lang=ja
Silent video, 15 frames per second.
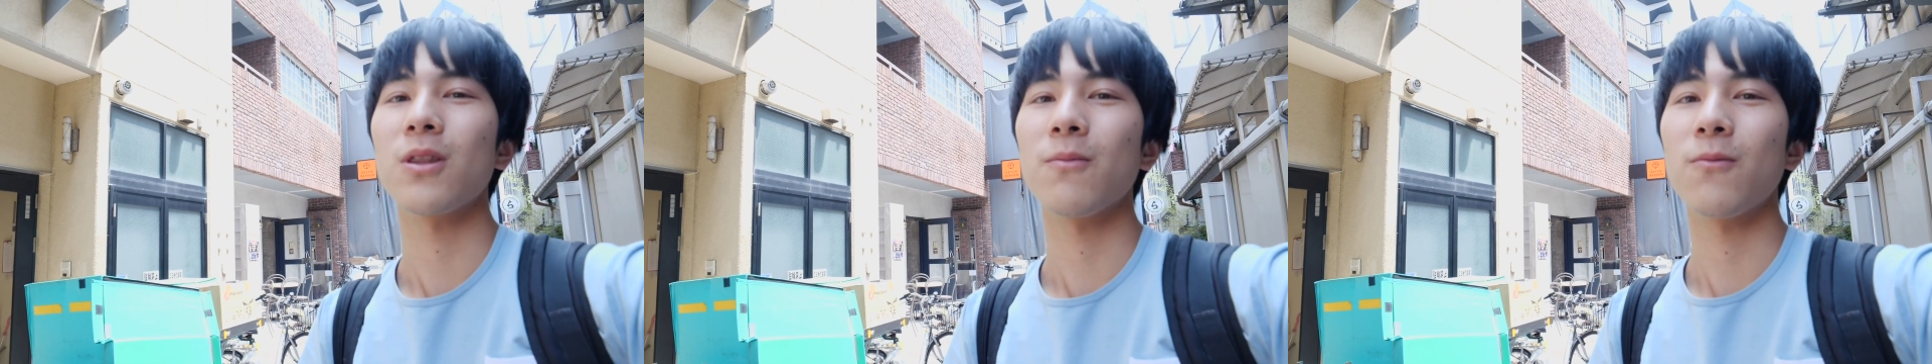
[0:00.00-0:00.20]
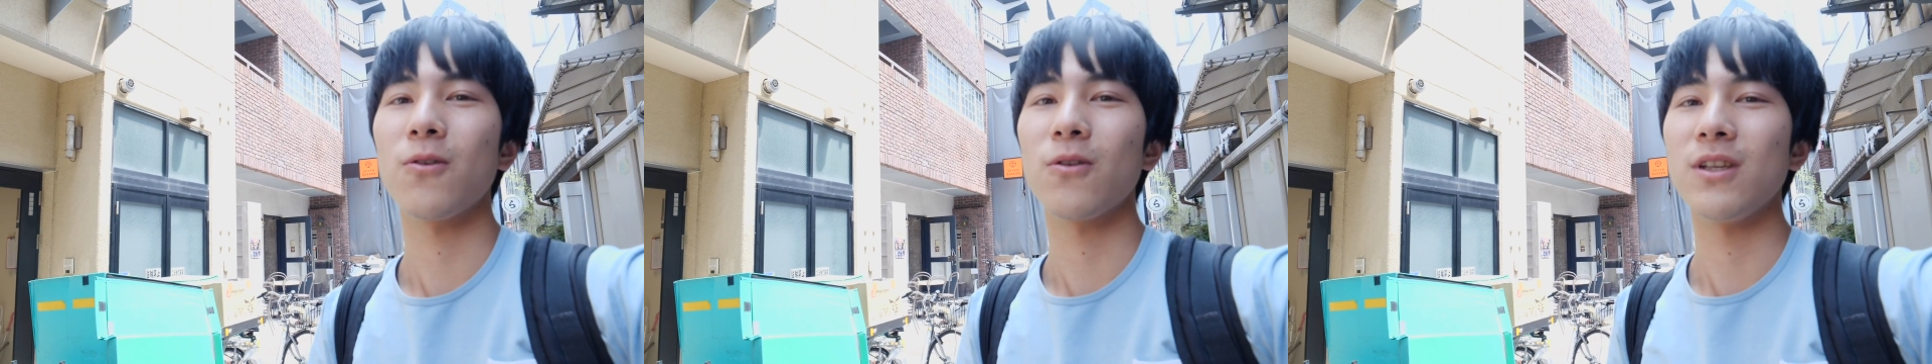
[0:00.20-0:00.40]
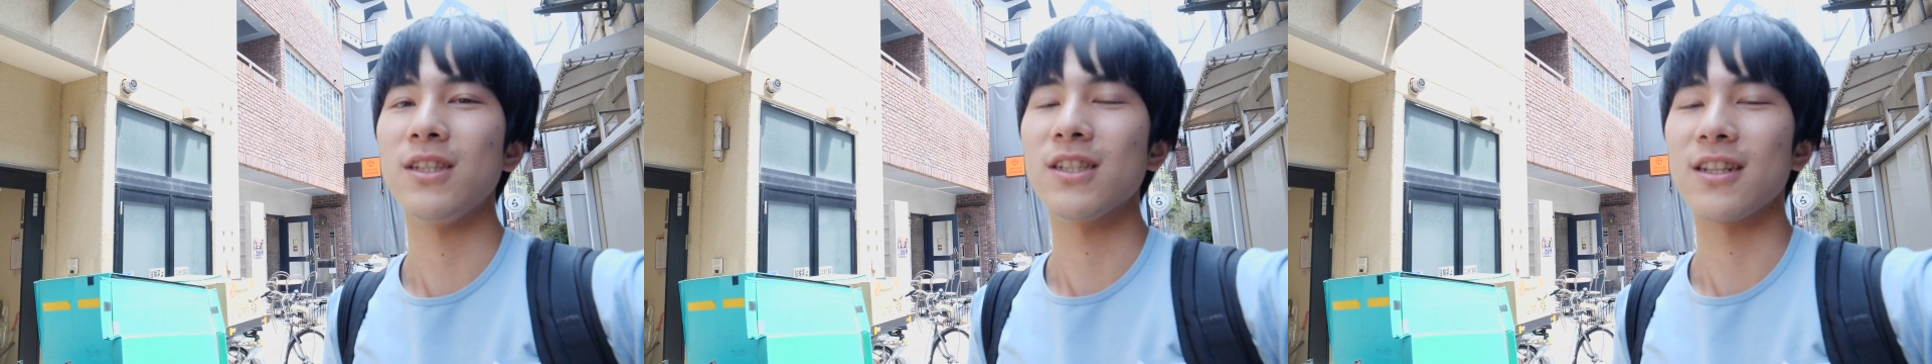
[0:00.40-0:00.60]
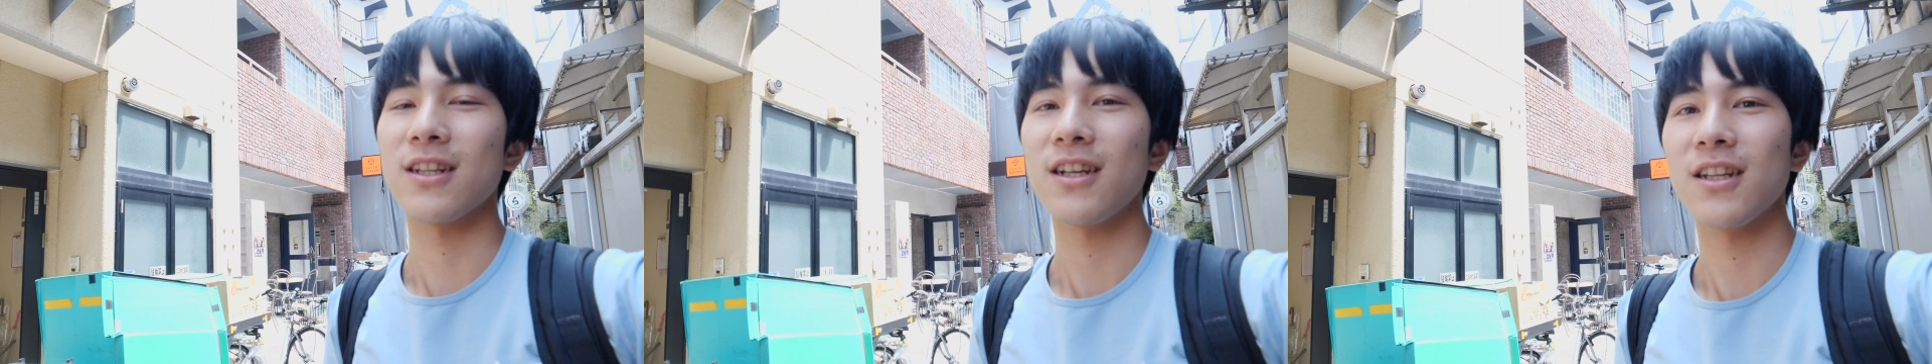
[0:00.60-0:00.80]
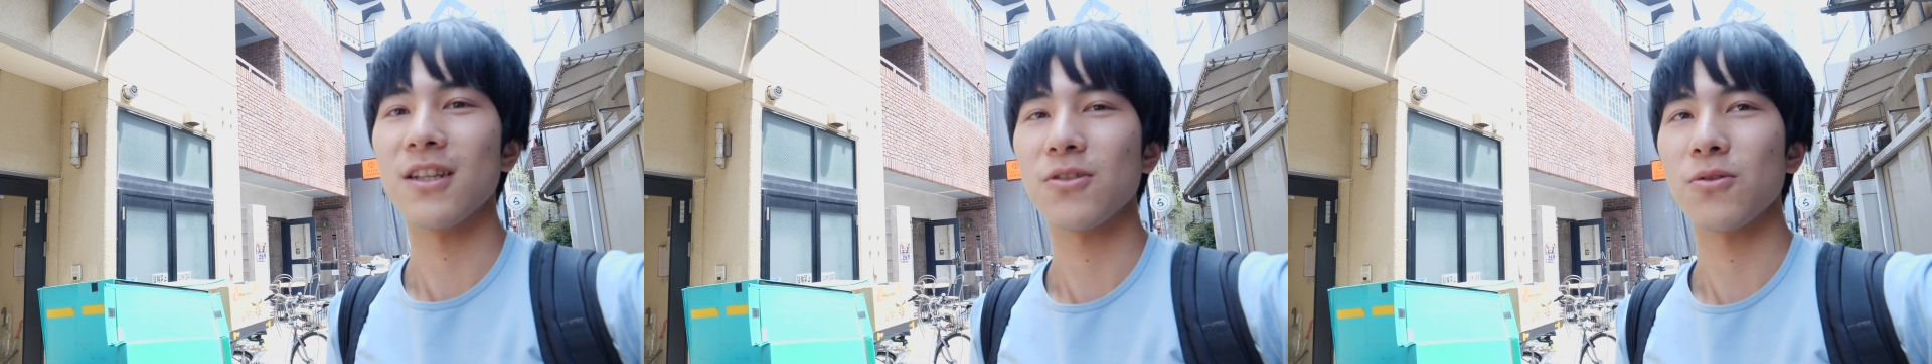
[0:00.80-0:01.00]
てもいいんじゃ
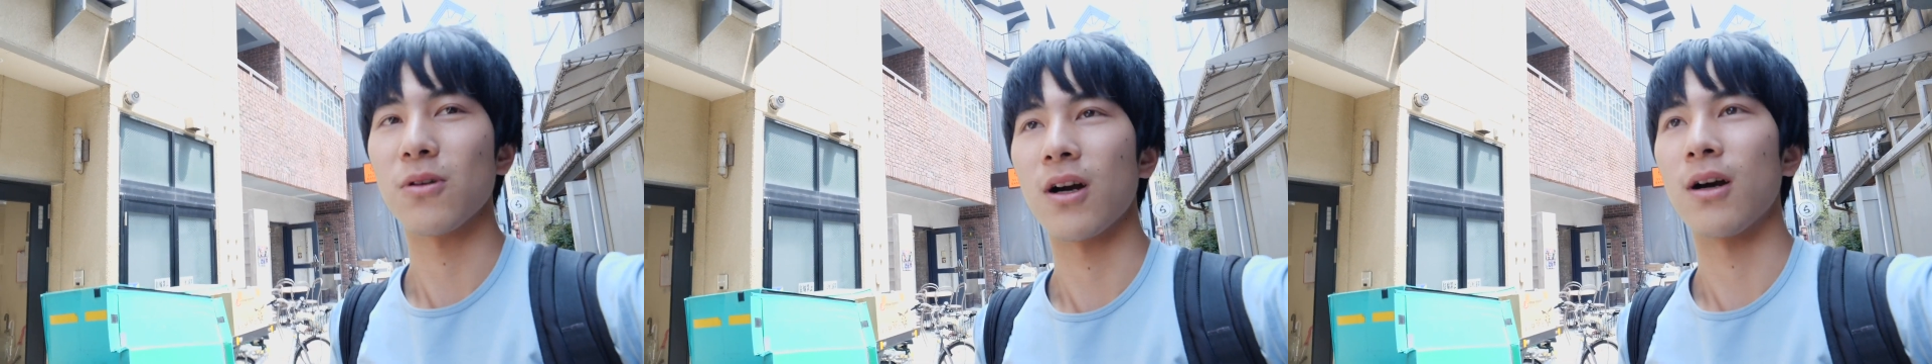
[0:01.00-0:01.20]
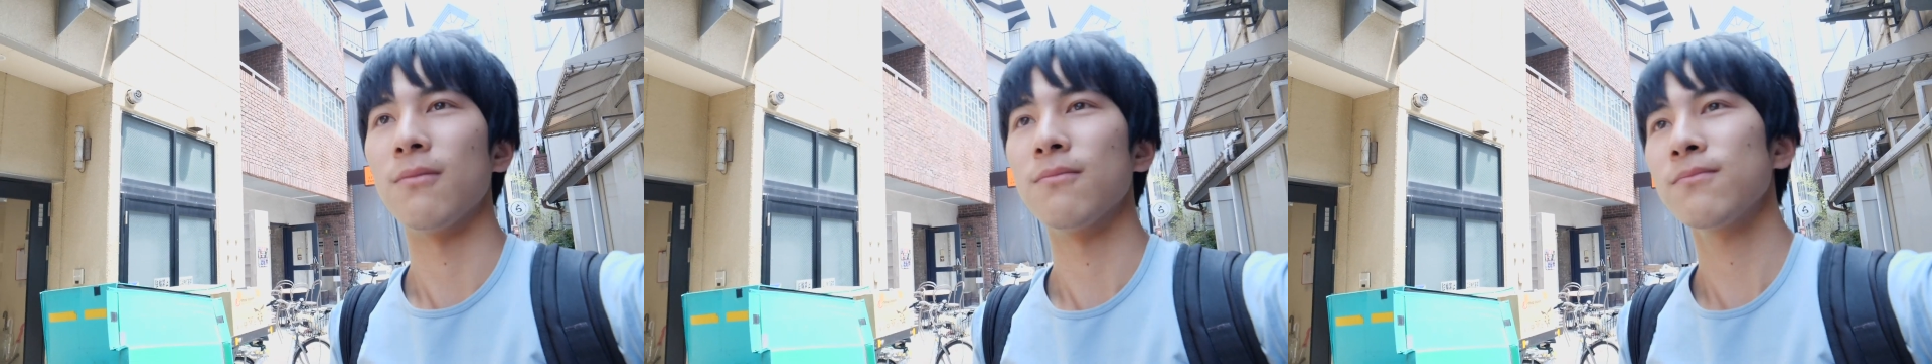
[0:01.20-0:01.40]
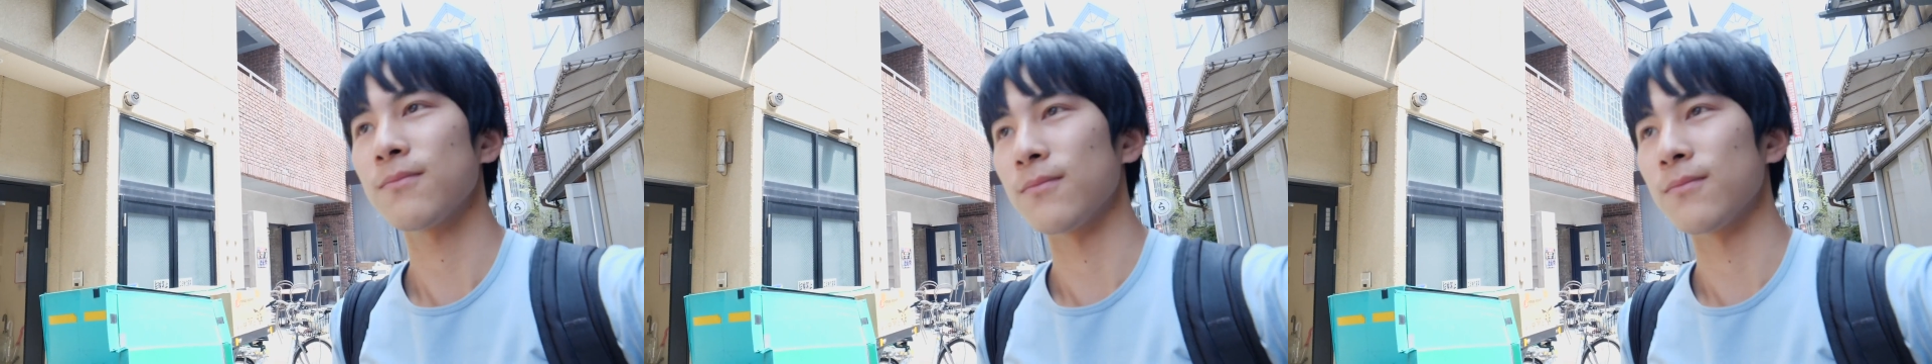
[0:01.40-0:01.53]
ないでしょうか。